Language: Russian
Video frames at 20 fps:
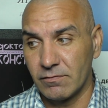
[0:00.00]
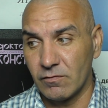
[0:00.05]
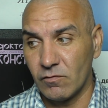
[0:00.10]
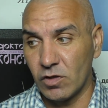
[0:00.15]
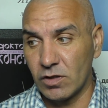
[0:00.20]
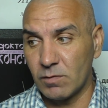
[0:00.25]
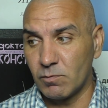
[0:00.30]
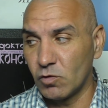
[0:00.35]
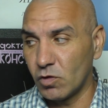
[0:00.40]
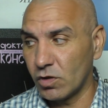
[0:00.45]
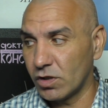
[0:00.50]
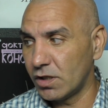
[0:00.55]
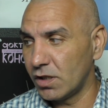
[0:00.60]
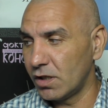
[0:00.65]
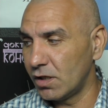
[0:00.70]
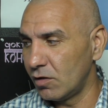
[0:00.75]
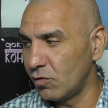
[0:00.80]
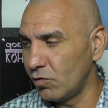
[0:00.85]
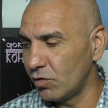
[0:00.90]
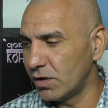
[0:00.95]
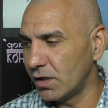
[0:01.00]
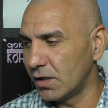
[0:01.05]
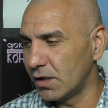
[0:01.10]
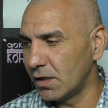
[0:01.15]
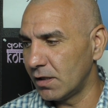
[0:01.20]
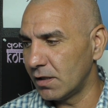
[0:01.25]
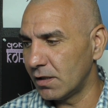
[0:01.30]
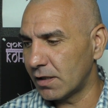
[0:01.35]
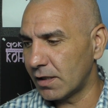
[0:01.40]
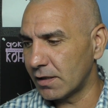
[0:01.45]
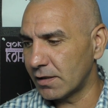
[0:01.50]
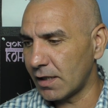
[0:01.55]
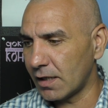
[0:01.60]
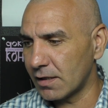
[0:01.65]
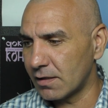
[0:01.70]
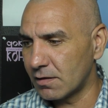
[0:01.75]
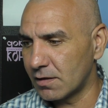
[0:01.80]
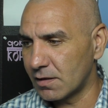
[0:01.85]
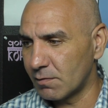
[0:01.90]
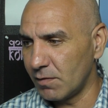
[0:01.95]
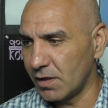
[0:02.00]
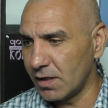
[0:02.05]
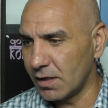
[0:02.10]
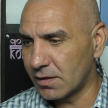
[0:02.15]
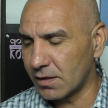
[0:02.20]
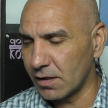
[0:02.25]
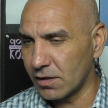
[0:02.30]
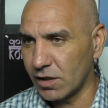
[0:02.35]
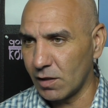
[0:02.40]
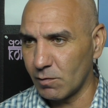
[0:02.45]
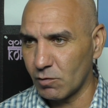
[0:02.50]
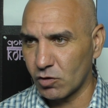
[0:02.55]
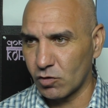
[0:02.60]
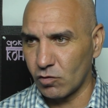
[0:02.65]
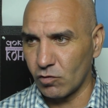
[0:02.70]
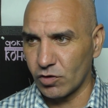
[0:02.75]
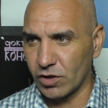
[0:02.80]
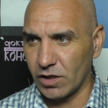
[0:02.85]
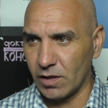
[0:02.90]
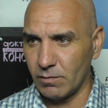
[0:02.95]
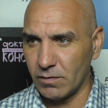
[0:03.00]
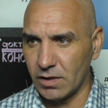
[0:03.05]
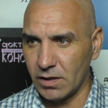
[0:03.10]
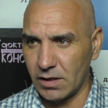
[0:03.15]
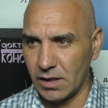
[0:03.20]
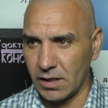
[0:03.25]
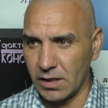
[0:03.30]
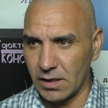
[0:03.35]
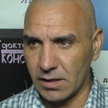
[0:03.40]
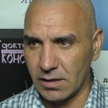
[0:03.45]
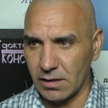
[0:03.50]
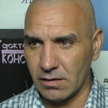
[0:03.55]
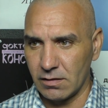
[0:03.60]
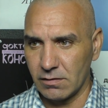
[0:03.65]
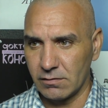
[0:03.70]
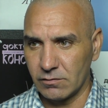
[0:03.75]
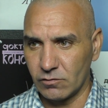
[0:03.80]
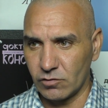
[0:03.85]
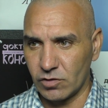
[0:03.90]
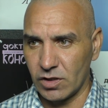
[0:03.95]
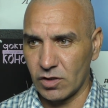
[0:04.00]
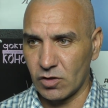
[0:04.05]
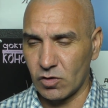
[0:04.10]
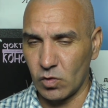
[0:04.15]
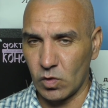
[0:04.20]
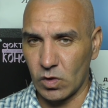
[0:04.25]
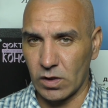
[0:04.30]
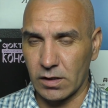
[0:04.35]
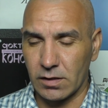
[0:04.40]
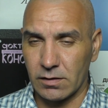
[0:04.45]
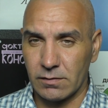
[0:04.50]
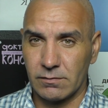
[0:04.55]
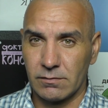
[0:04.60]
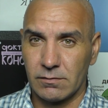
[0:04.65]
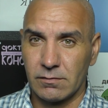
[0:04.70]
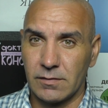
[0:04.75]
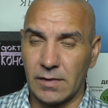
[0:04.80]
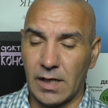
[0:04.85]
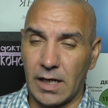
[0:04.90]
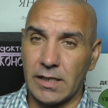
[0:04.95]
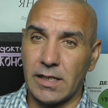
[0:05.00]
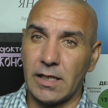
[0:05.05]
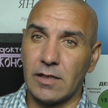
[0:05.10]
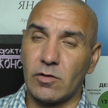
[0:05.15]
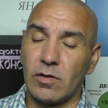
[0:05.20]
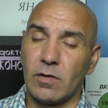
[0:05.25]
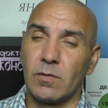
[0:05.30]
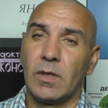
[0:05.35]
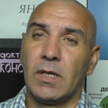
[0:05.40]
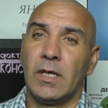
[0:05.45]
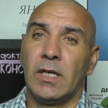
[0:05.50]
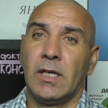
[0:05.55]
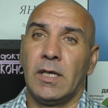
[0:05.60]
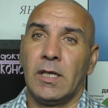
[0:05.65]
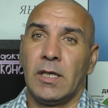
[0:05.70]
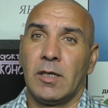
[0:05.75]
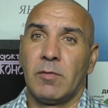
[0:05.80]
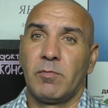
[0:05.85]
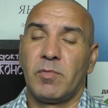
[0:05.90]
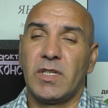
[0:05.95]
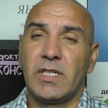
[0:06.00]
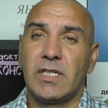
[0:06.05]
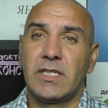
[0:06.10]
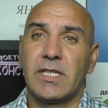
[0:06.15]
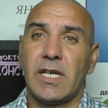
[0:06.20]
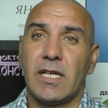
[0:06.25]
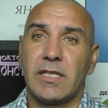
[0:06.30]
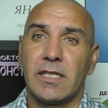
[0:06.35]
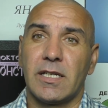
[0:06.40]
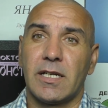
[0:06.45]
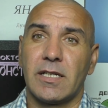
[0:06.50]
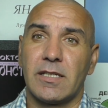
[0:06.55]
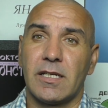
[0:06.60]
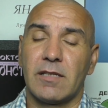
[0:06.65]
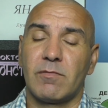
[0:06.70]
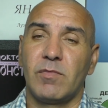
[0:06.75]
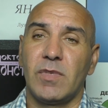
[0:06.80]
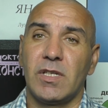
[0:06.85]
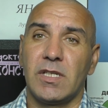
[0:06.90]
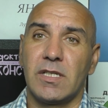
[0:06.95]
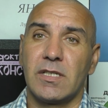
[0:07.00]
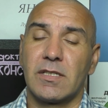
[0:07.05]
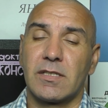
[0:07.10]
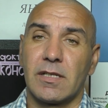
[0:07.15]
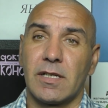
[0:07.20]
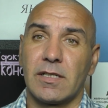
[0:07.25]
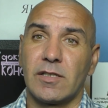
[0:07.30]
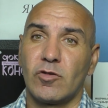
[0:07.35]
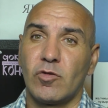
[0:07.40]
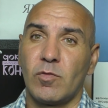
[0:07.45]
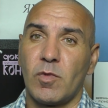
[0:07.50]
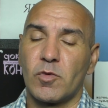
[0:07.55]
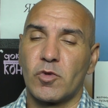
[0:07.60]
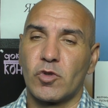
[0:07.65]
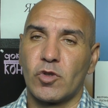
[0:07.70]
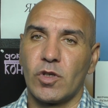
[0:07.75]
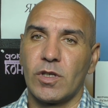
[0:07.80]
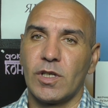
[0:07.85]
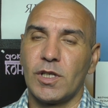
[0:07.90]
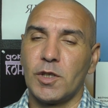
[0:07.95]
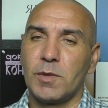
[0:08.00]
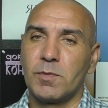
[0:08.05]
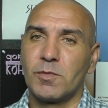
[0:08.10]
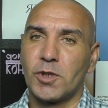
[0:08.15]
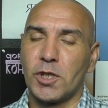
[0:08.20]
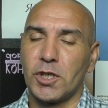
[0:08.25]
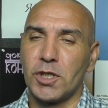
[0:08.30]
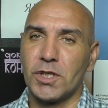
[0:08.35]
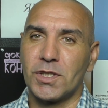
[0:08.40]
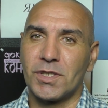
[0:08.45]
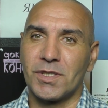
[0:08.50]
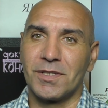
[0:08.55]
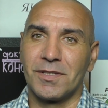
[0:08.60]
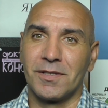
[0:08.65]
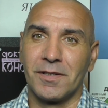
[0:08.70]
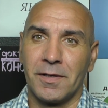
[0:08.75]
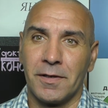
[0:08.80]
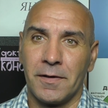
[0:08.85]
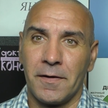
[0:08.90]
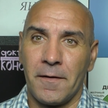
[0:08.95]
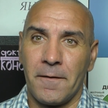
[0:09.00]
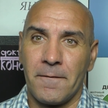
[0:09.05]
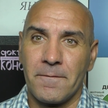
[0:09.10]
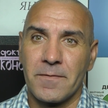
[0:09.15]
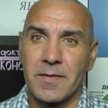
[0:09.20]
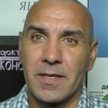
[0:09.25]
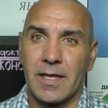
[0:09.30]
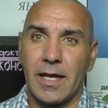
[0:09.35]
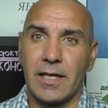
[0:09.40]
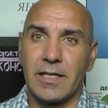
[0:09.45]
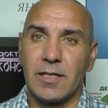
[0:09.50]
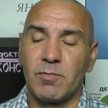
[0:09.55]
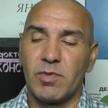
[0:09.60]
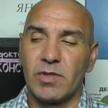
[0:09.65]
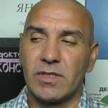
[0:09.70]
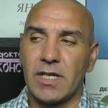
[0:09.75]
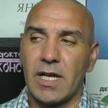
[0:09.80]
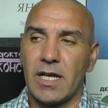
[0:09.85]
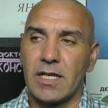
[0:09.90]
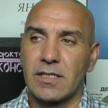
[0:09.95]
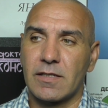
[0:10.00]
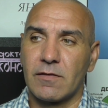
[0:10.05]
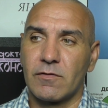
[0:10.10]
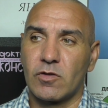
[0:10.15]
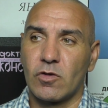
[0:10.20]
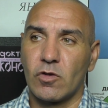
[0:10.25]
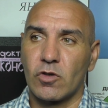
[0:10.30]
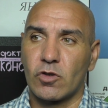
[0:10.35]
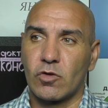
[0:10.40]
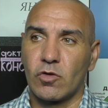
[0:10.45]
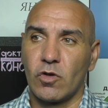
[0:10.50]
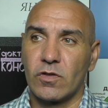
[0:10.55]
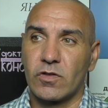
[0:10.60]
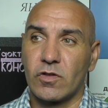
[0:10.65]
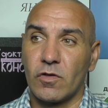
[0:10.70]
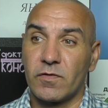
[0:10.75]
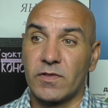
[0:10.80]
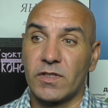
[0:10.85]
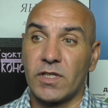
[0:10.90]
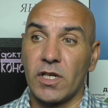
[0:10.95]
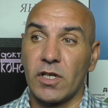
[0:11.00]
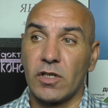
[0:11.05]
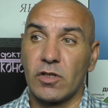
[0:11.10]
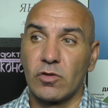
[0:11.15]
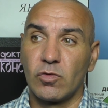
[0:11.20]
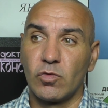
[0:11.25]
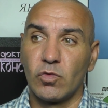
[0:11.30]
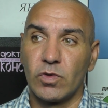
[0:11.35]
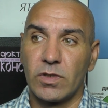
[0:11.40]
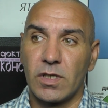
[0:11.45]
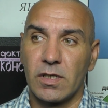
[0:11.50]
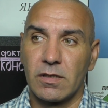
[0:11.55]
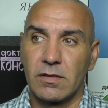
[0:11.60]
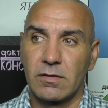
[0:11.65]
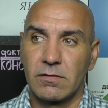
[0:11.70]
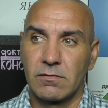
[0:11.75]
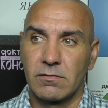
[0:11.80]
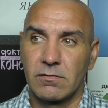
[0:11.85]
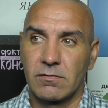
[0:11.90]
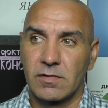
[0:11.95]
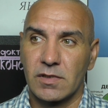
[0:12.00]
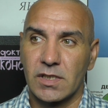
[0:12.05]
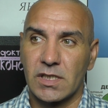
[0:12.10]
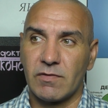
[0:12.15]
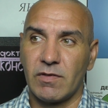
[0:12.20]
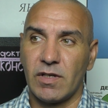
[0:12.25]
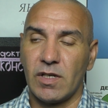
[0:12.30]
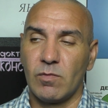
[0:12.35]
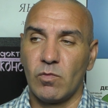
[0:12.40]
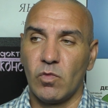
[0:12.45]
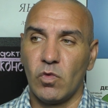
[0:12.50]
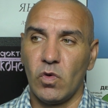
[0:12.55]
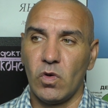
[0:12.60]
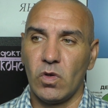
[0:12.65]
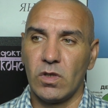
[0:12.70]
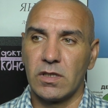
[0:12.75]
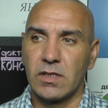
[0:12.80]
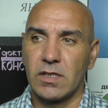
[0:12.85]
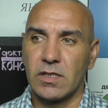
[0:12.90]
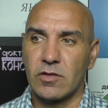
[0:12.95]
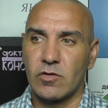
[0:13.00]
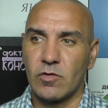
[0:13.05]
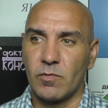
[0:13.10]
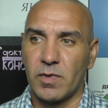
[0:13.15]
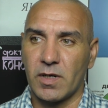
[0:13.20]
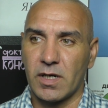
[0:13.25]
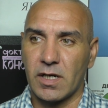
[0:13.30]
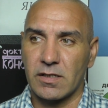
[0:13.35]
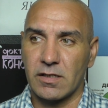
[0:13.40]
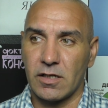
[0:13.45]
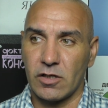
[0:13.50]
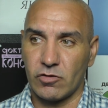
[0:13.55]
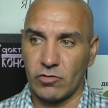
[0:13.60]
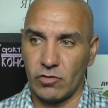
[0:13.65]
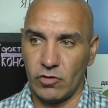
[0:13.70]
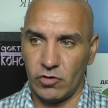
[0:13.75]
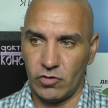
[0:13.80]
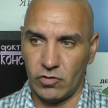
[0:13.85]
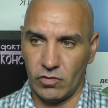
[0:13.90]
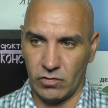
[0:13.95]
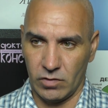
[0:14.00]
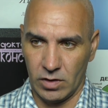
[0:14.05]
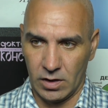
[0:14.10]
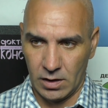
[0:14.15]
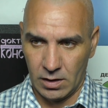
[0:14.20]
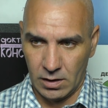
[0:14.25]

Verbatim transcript: Вот многие люди не хотят смириться тем, что уже им не 30, уже 40. А те, кто 50, не хотят мириться. Они думают, что им 30. Они пытаются все, что встряхнуть своей молодостью, показать, что еще